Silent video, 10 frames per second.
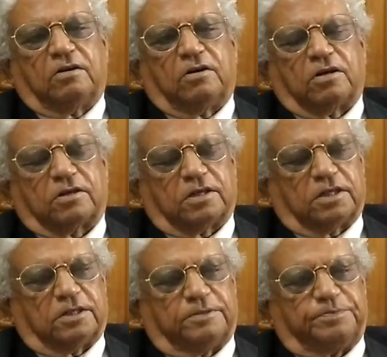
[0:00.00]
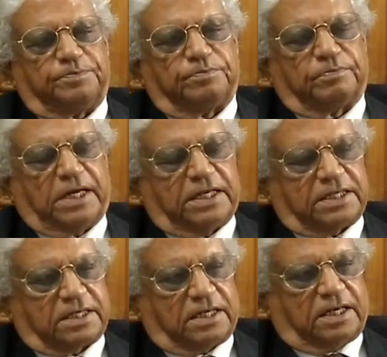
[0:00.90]
और हम्म।
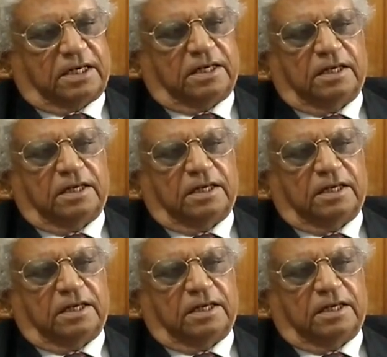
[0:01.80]
भैंस का